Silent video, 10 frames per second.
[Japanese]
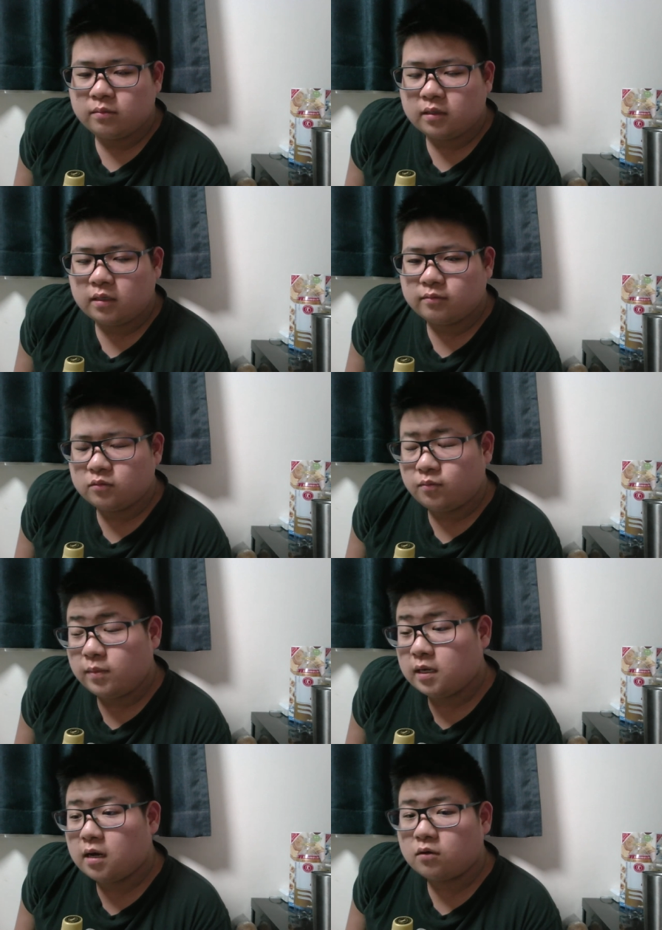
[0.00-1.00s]
いや、もう
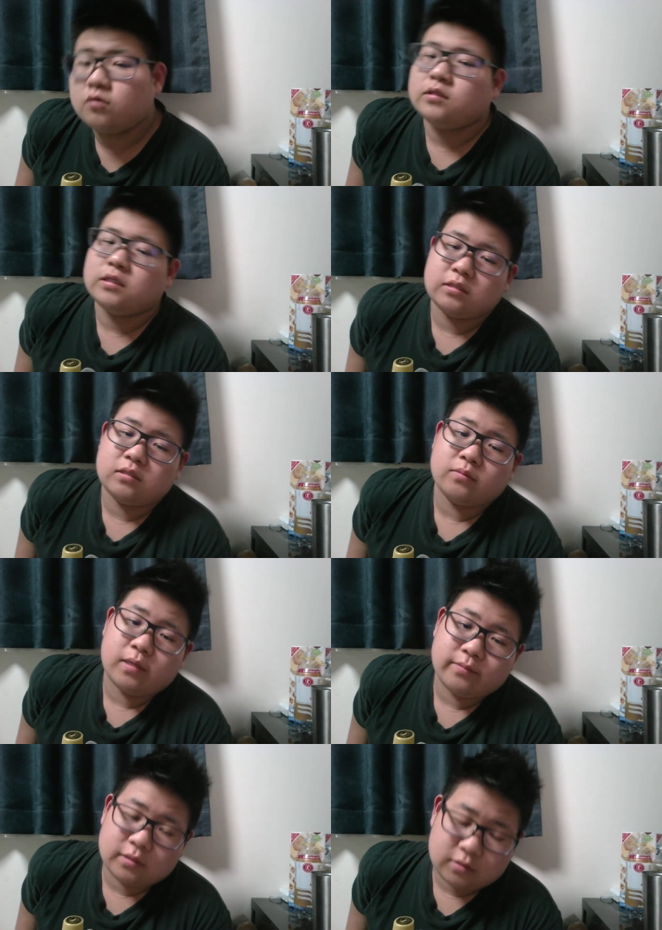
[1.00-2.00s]
目が肥えたっていうのもあ
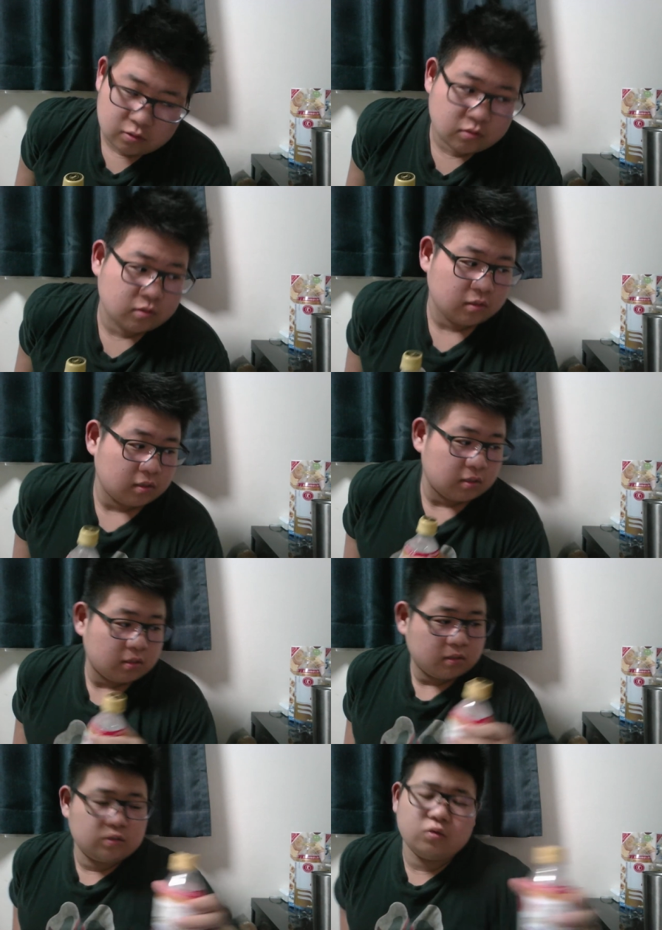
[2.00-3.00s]
りますよ。
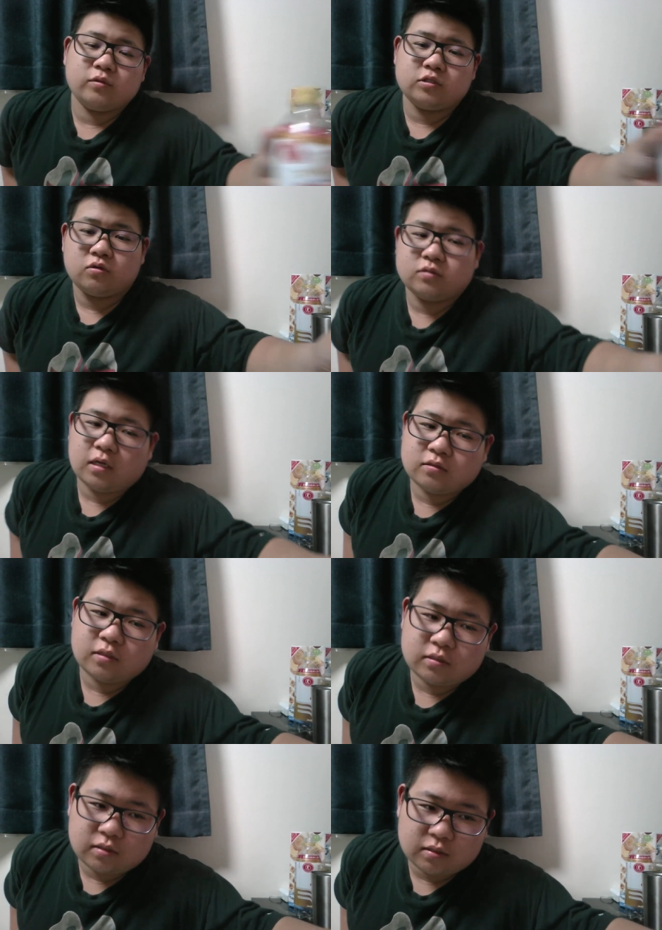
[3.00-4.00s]
で、面白くなく
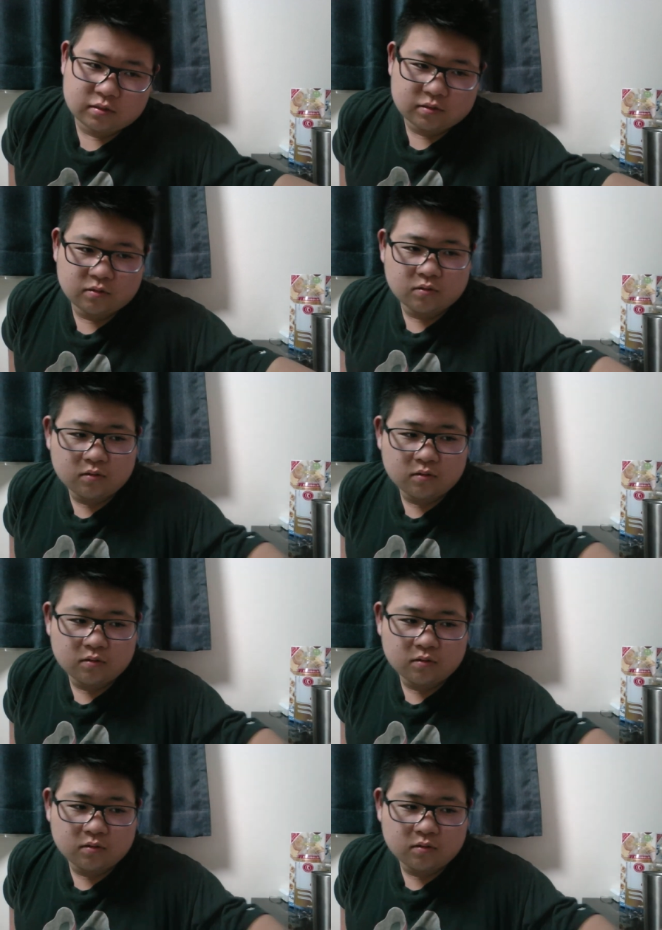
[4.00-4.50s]
なったんですよ。